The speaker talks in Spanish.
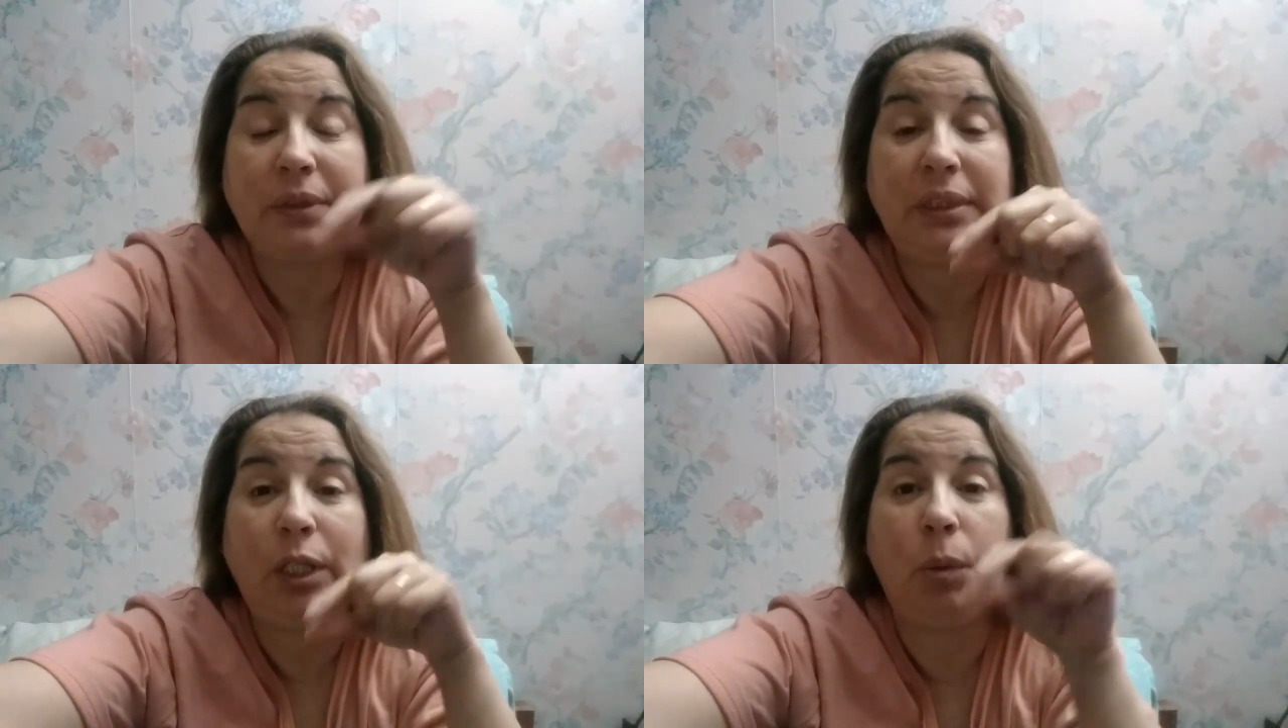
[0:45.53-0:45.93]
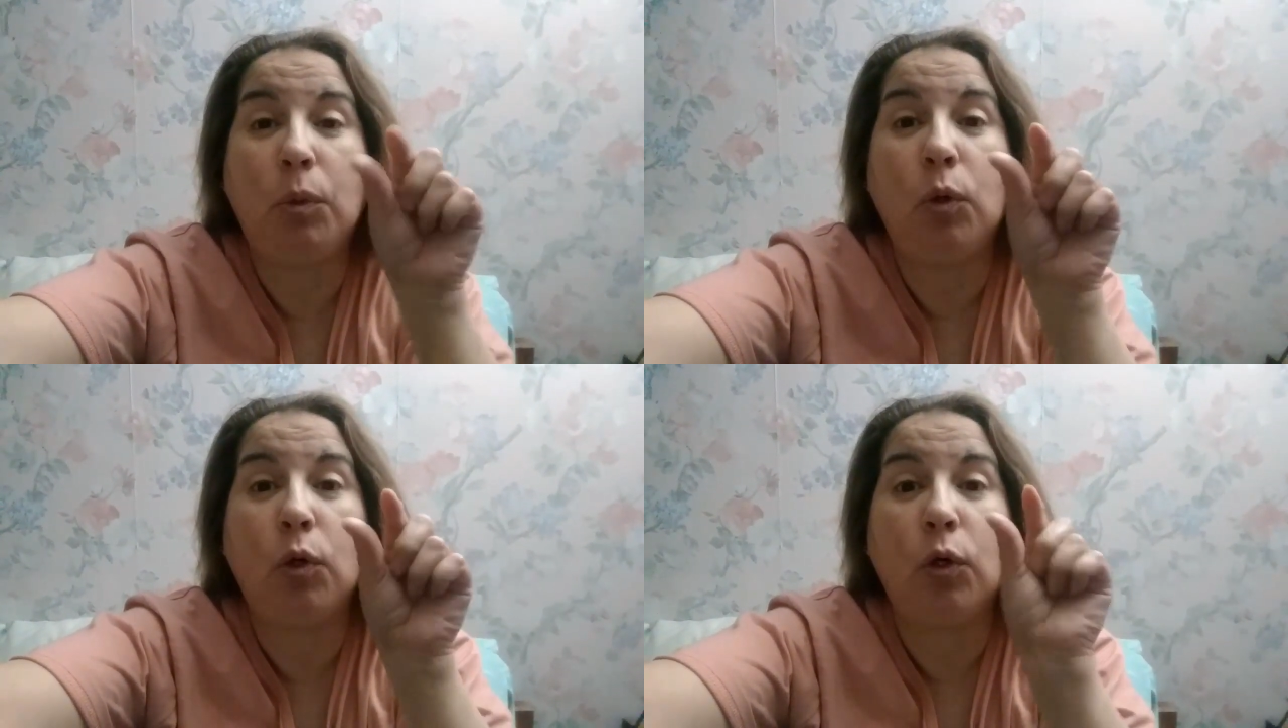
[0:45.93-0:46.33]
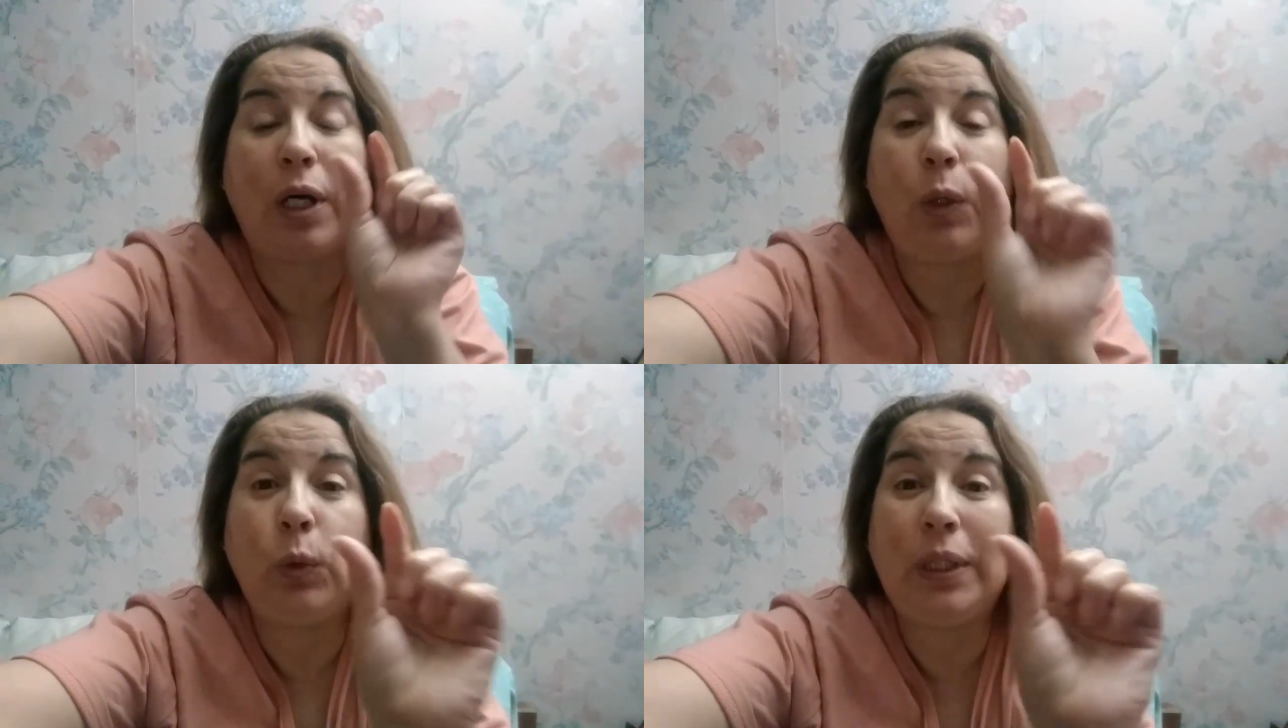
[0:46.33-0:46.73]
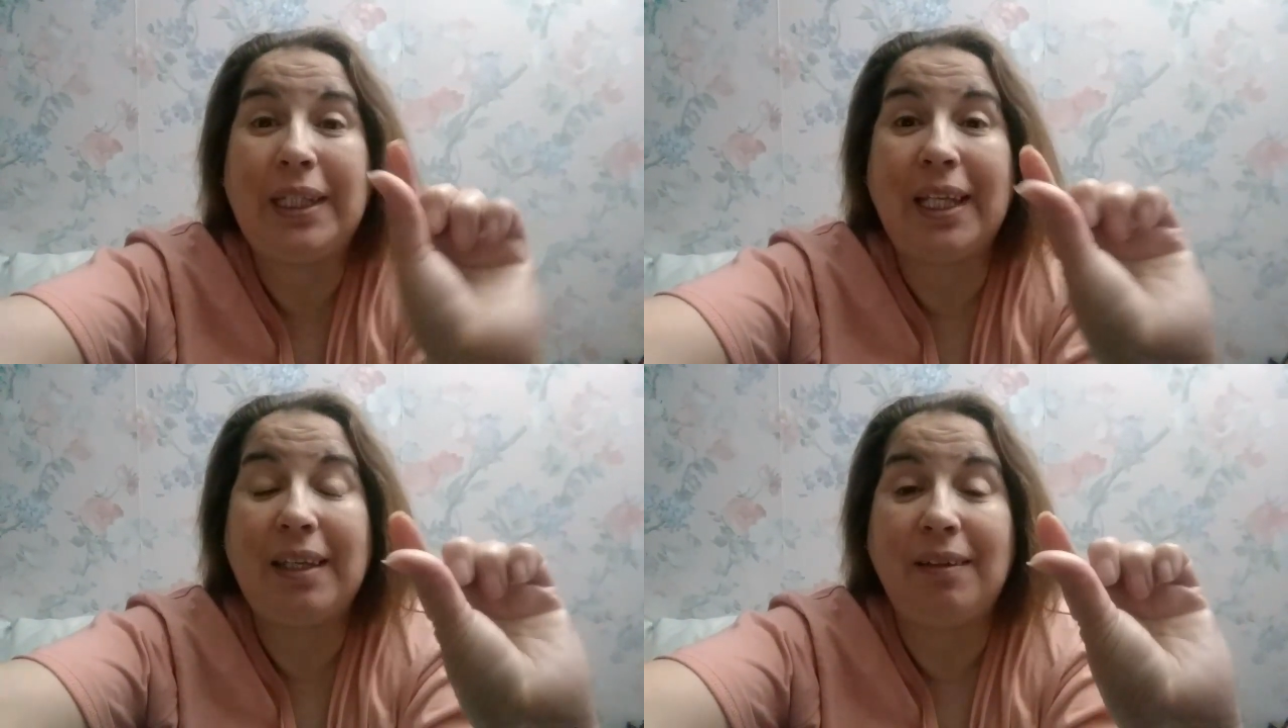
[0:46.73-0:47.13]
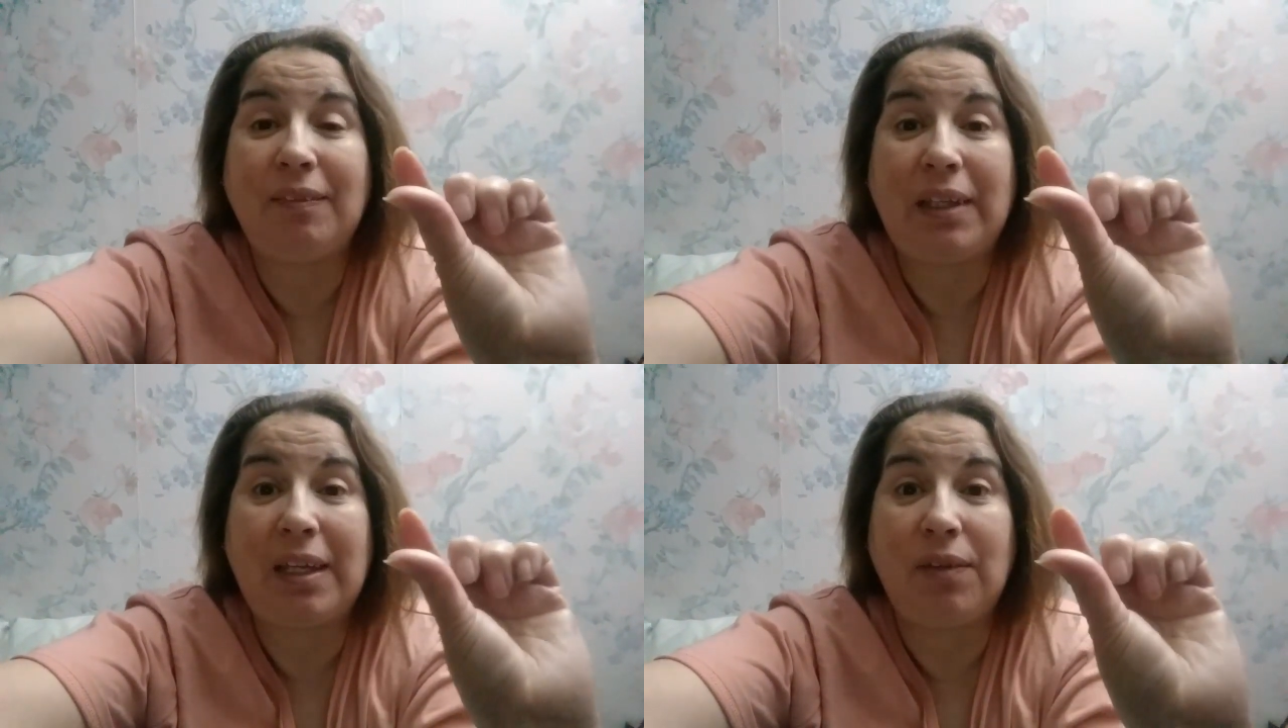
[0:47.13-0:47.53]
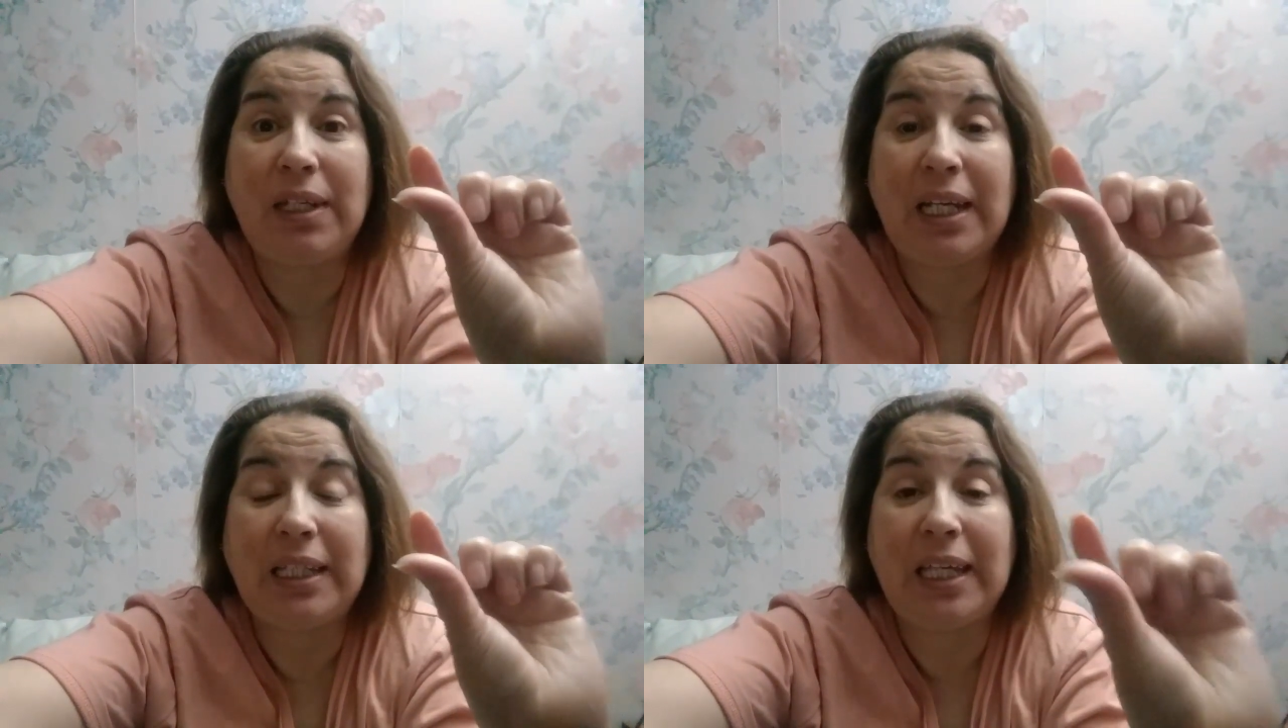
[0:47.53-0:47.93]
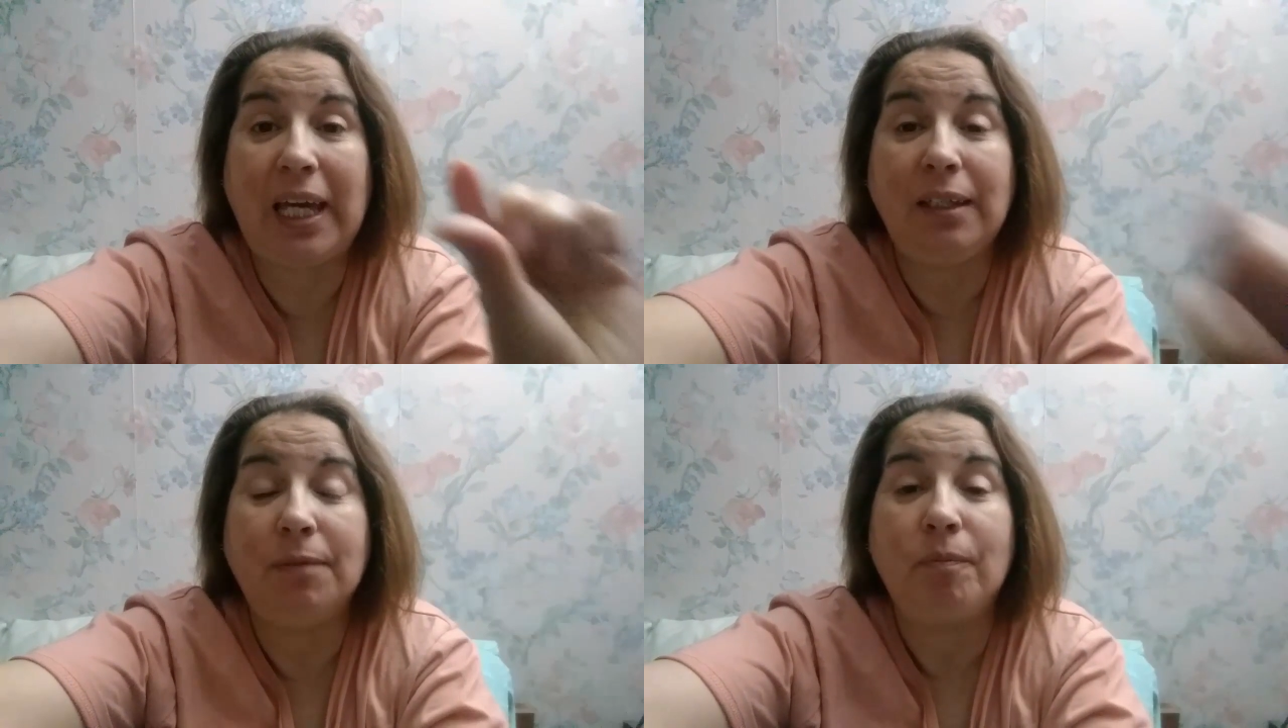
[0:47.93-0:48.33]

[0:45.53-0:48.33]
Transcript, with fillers: así como caluguitas de, avena que hay.